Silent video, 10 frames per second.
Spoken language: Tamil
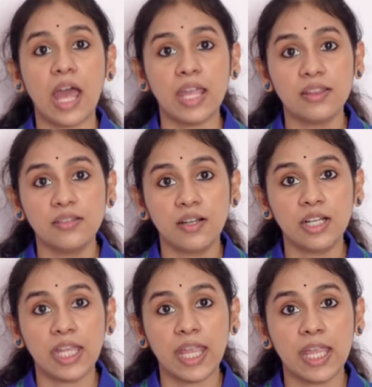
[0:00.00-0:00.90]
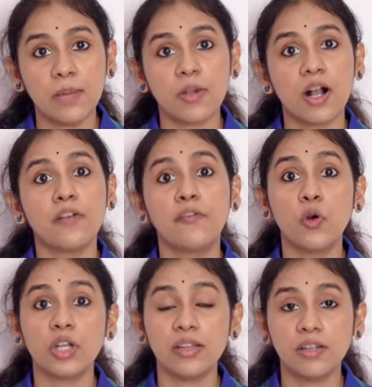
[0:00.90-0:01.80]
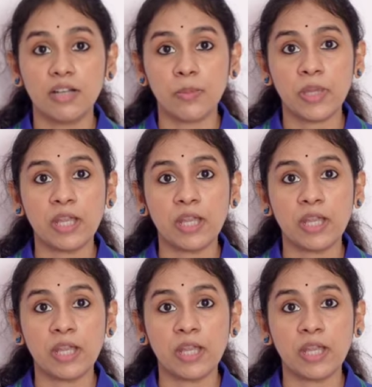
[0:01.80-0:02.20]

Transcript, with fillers: நைன் தேர்ட்டி ஏஎம்கா ஃபோர்டீன் தேர்ட்டி